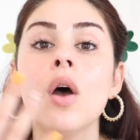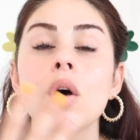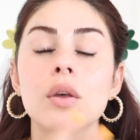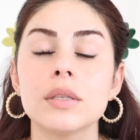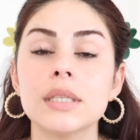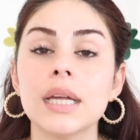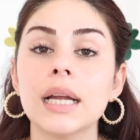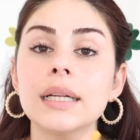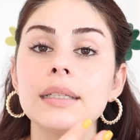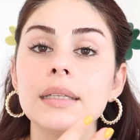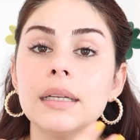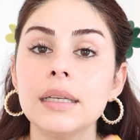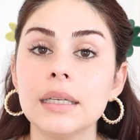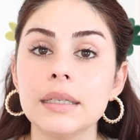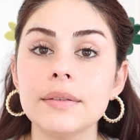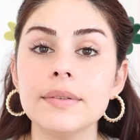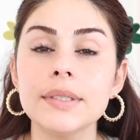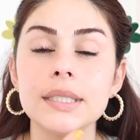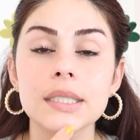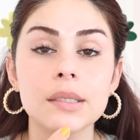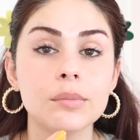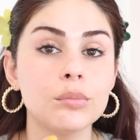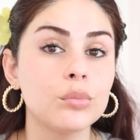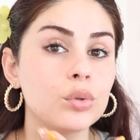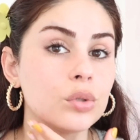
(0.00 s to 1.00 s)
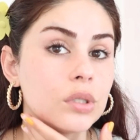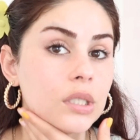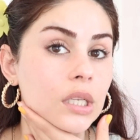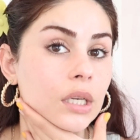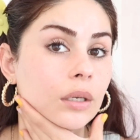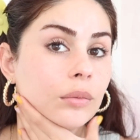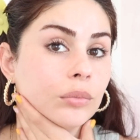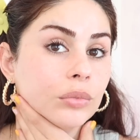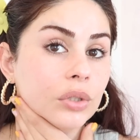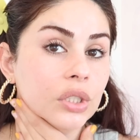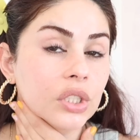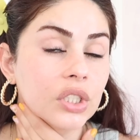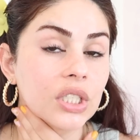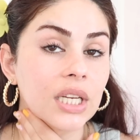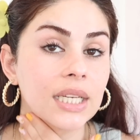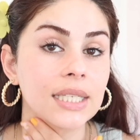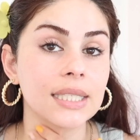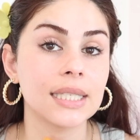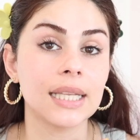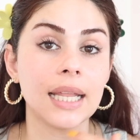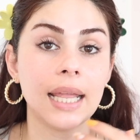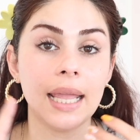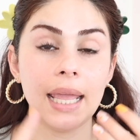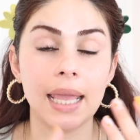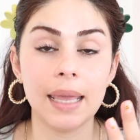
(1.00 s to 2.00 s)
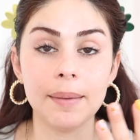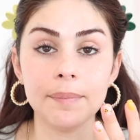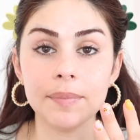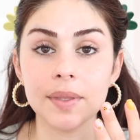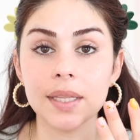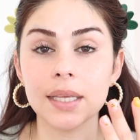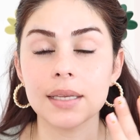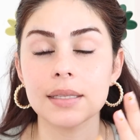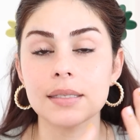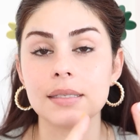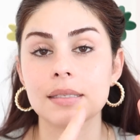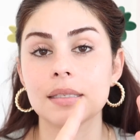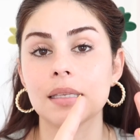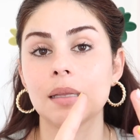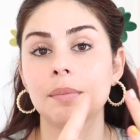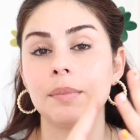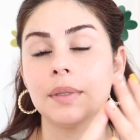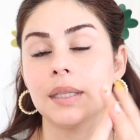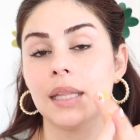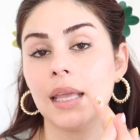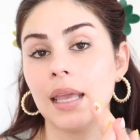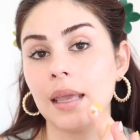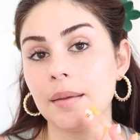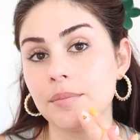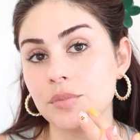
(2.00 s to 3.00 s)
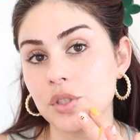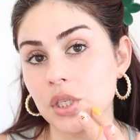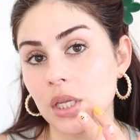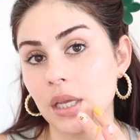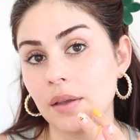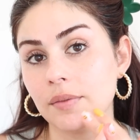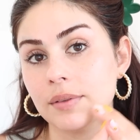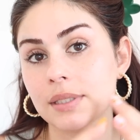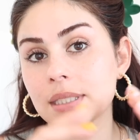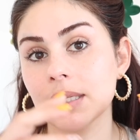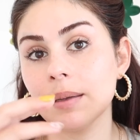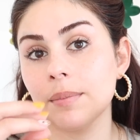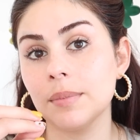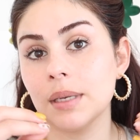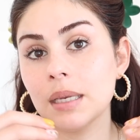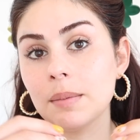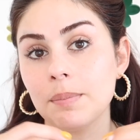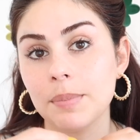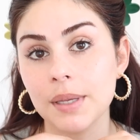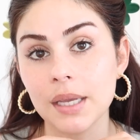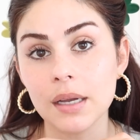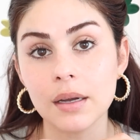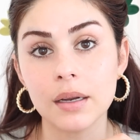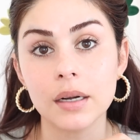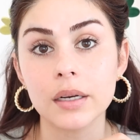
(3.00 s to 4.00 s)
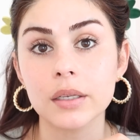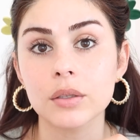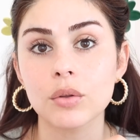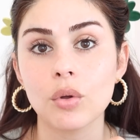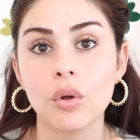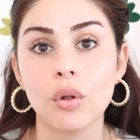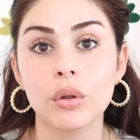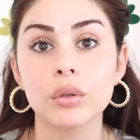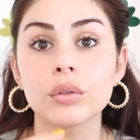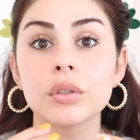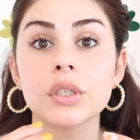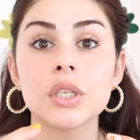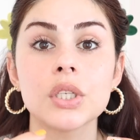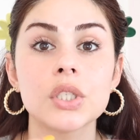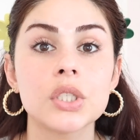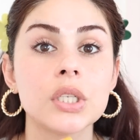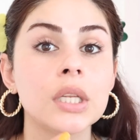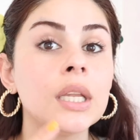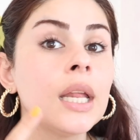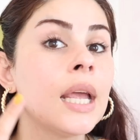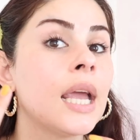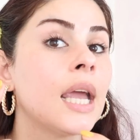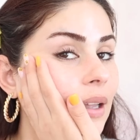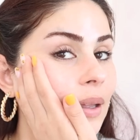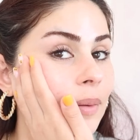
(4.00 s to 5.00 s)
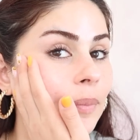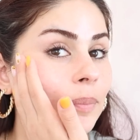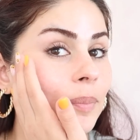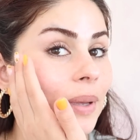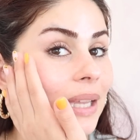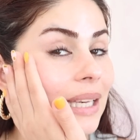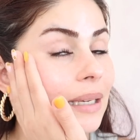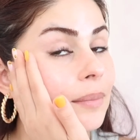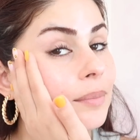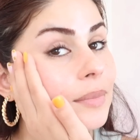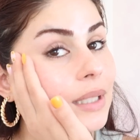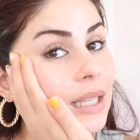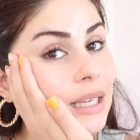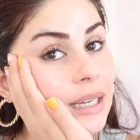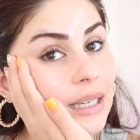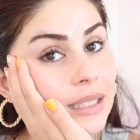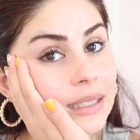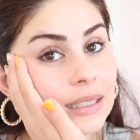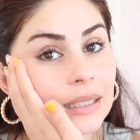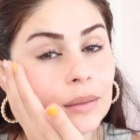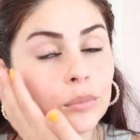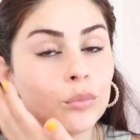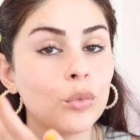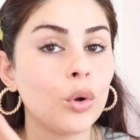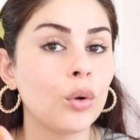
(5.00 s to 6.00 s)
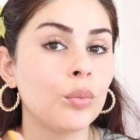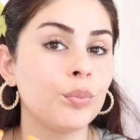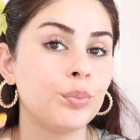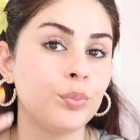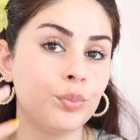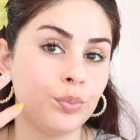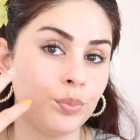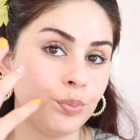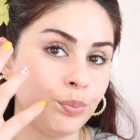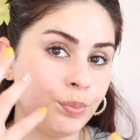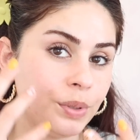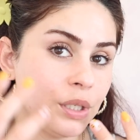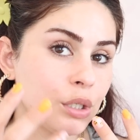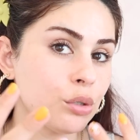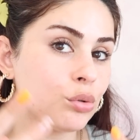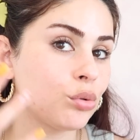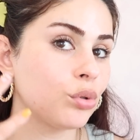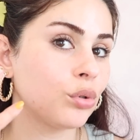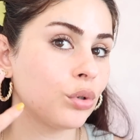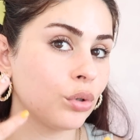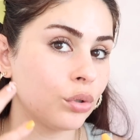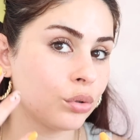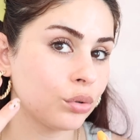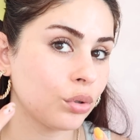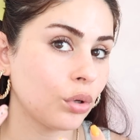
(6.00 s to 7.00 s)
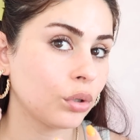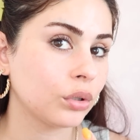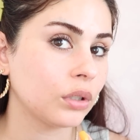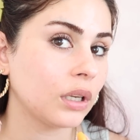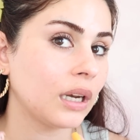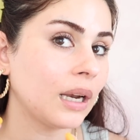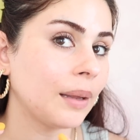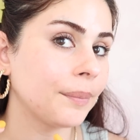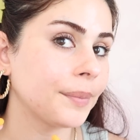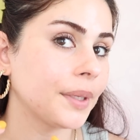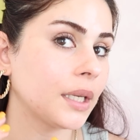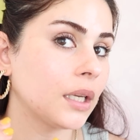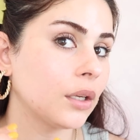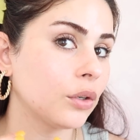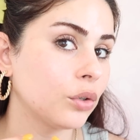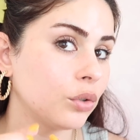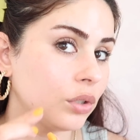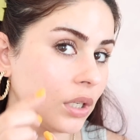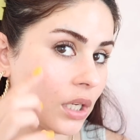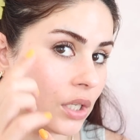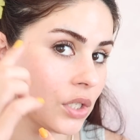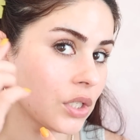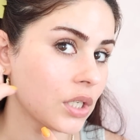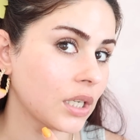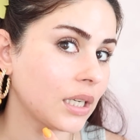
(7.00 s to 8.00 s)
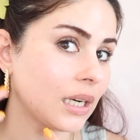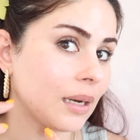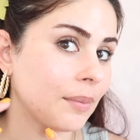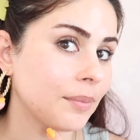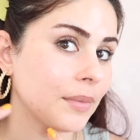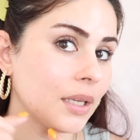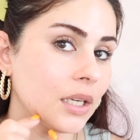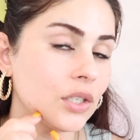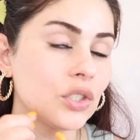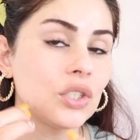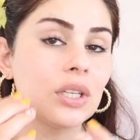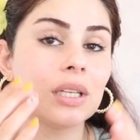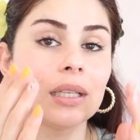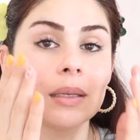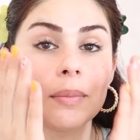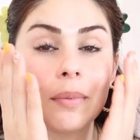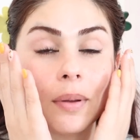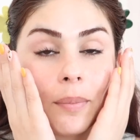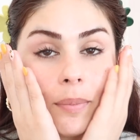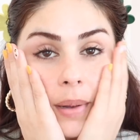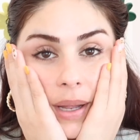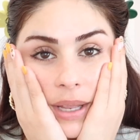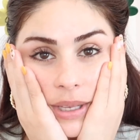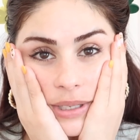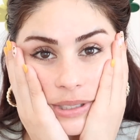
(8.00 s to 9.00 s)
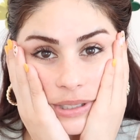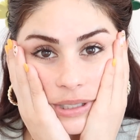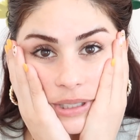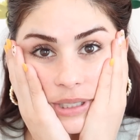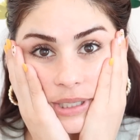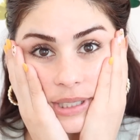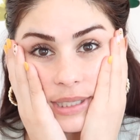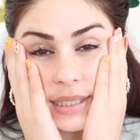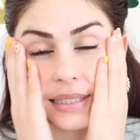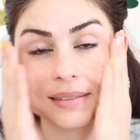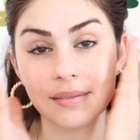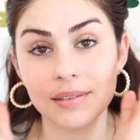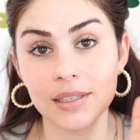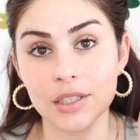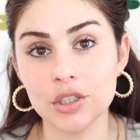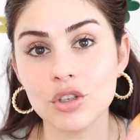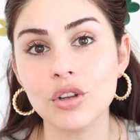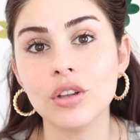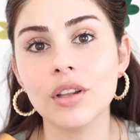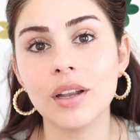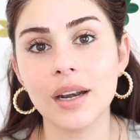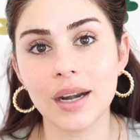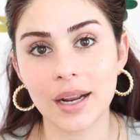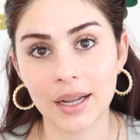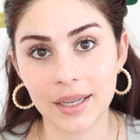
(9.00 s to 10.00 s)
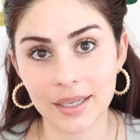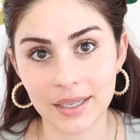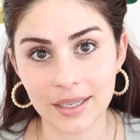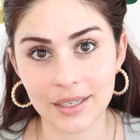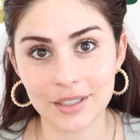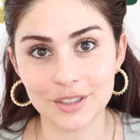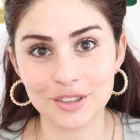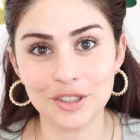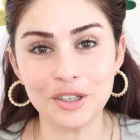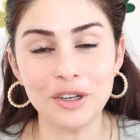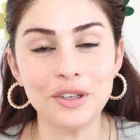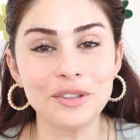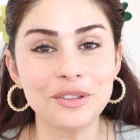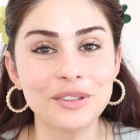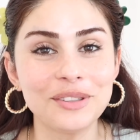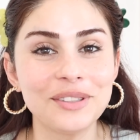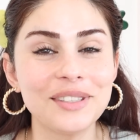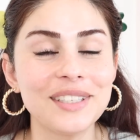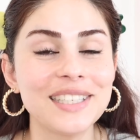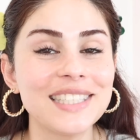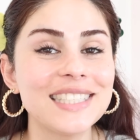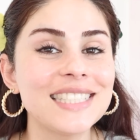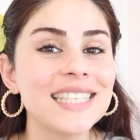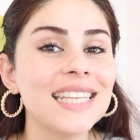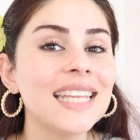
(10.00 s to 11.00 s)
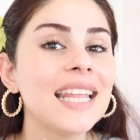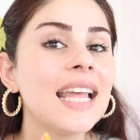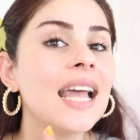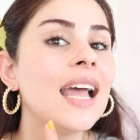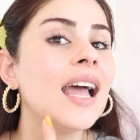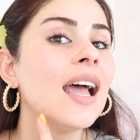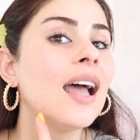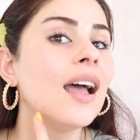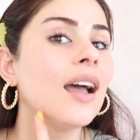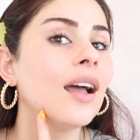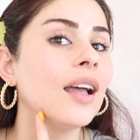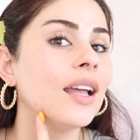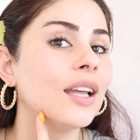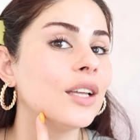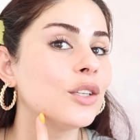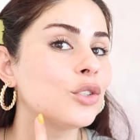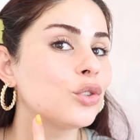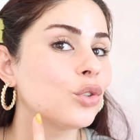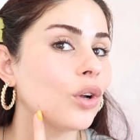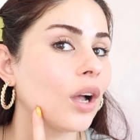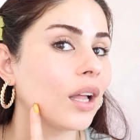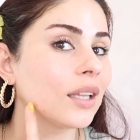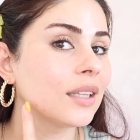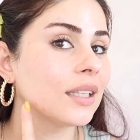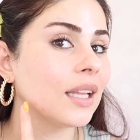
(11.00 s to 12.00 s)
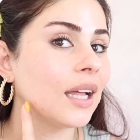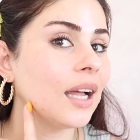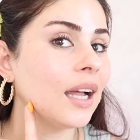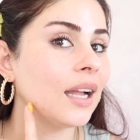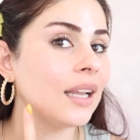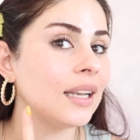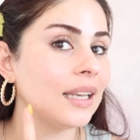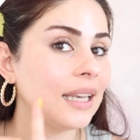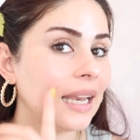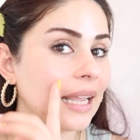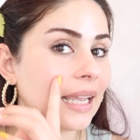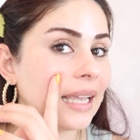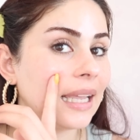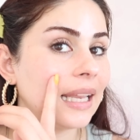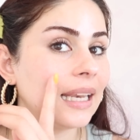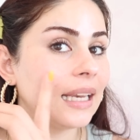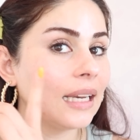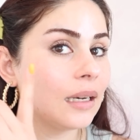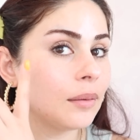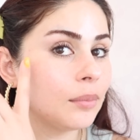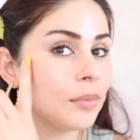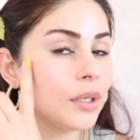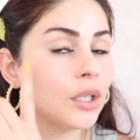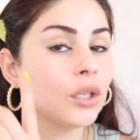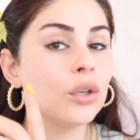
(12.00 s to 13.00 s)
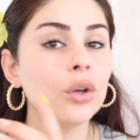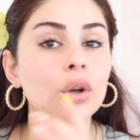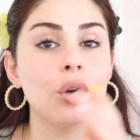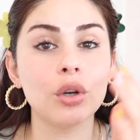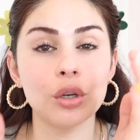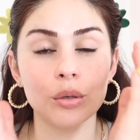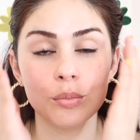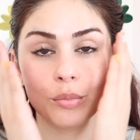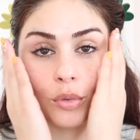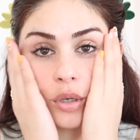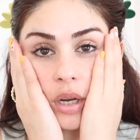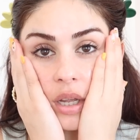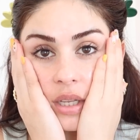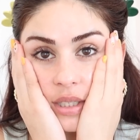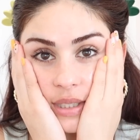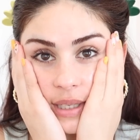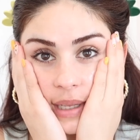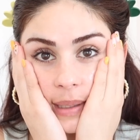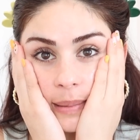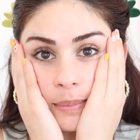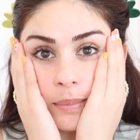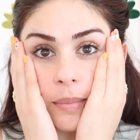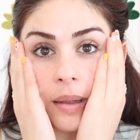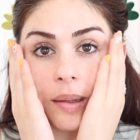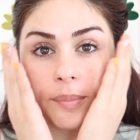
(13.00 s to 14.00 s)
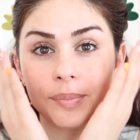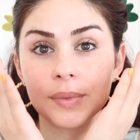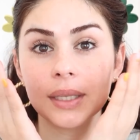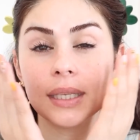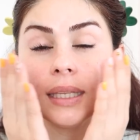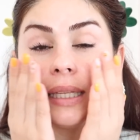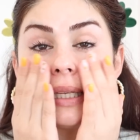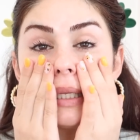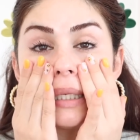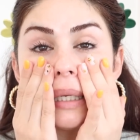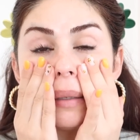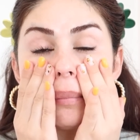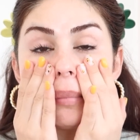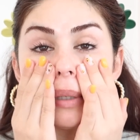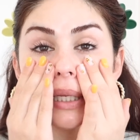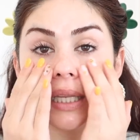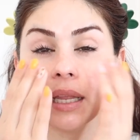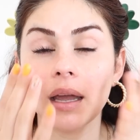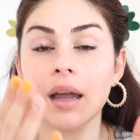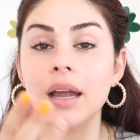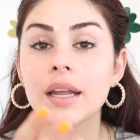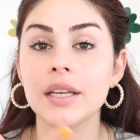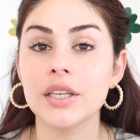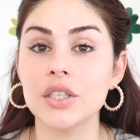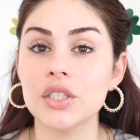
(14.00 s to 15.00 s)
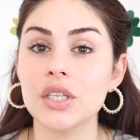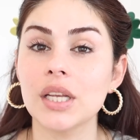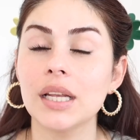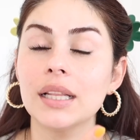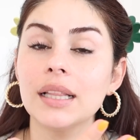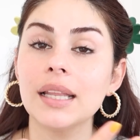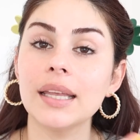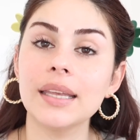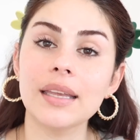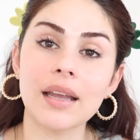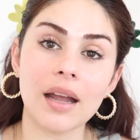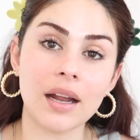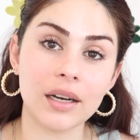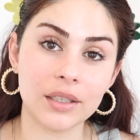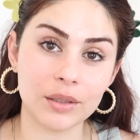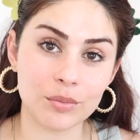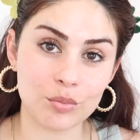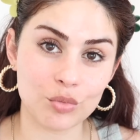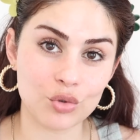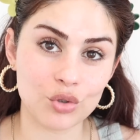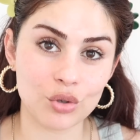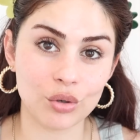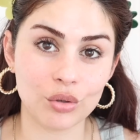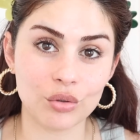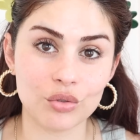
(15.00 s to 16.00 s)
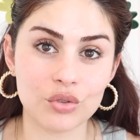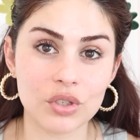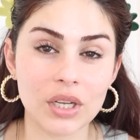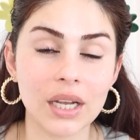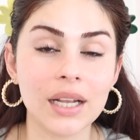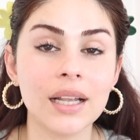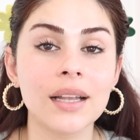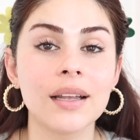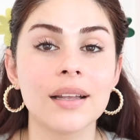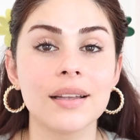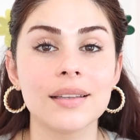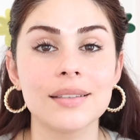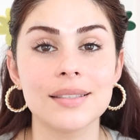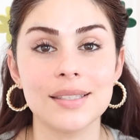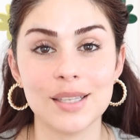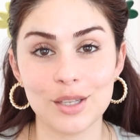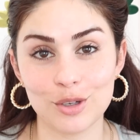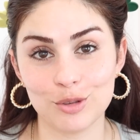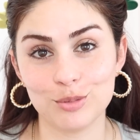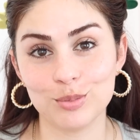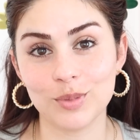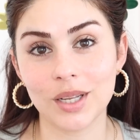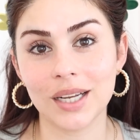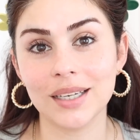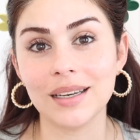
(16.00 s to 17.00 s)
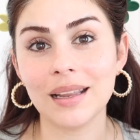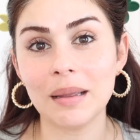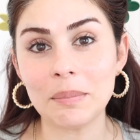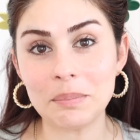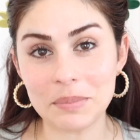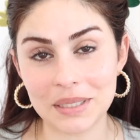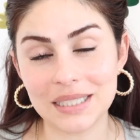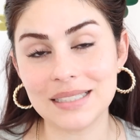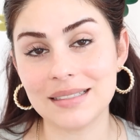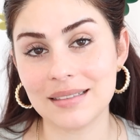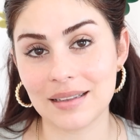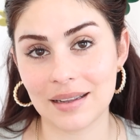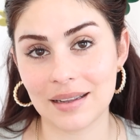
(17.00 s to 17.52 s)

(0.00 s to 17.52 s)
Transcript: Özellikle Levitin bu serumun içerisinde hem niasin hem C vitamini bir arada olduğu için e, benim denediğim o bir sürü son dönemdeki güneş kremleri cildime bazıları sivilce olarak geri döndüğü için e, şu anda lekelerimin görünümünü azaltmamda da yine bana aynı şekilde yardımcı olacak serumlardan bir